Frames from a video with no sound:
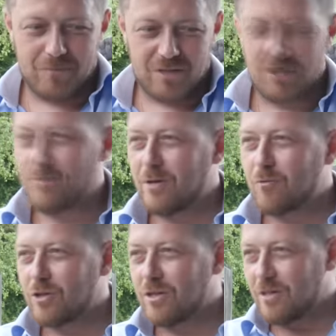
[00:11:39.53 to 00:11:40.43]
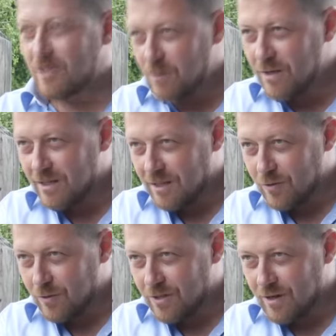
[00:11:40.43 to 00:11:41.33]
скажем так, уже избита с
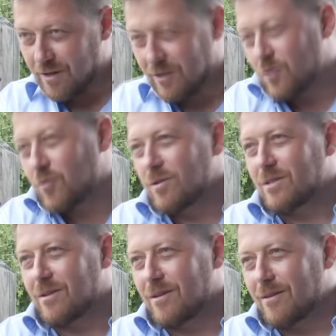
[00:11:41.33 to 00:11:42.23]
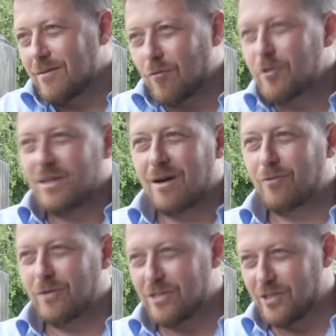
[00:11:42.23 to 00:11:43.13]
одной стороны, а с другой стороны, вроде как
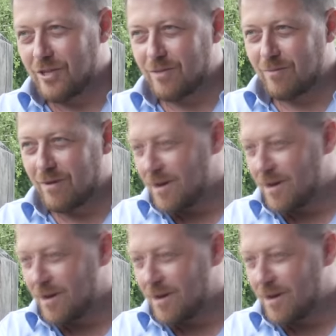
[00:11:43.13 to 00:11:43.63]
у нас сейчас